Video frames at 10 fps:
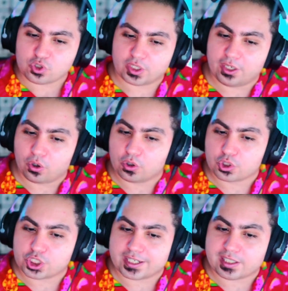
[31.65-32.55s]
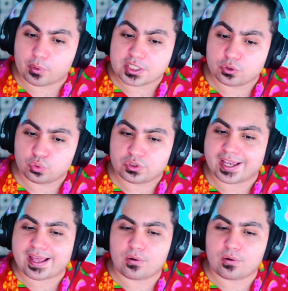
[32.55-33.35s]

Penso che lo conoscerete quasi tutti.